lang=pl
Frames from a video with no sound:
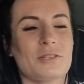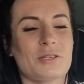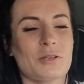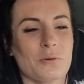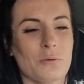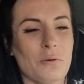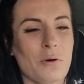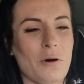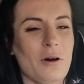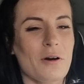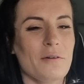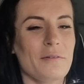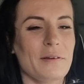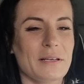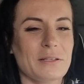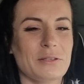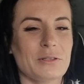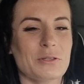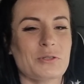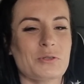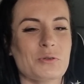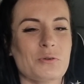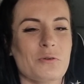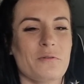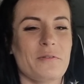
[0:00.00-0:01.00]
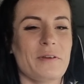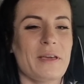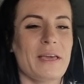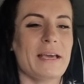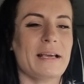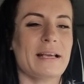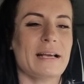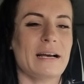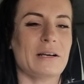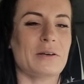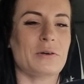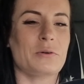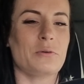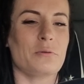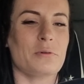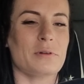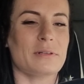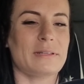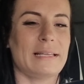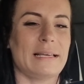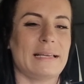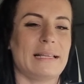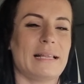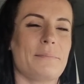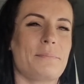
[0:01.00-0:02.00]
Człowiek do człowieka,
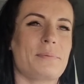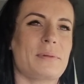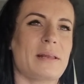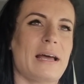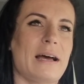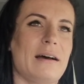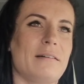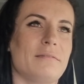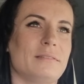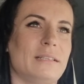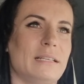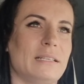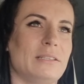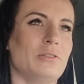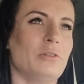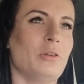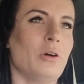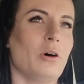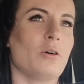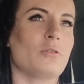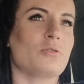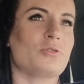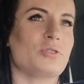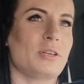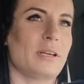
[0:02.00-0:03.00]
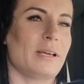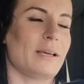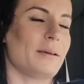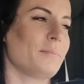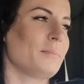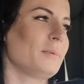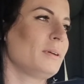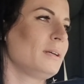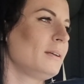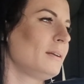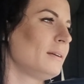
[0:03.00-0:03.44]
kurde, naprawdę, nożem